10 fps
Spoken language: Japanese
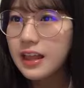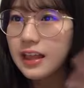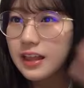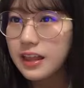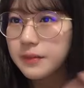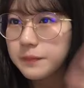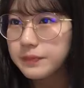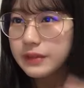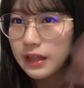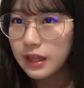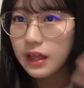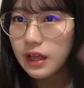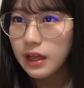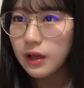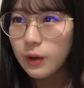ましたまた
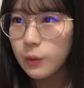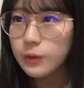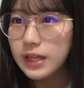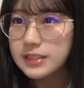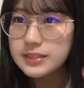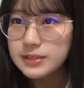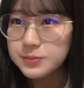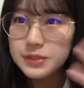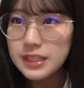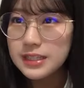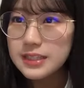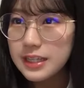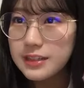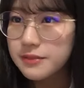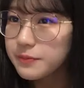ね
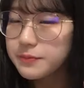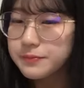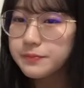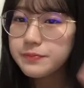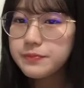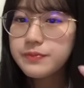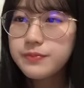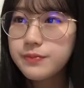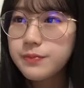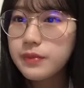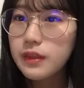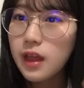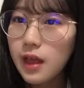おやすみなさい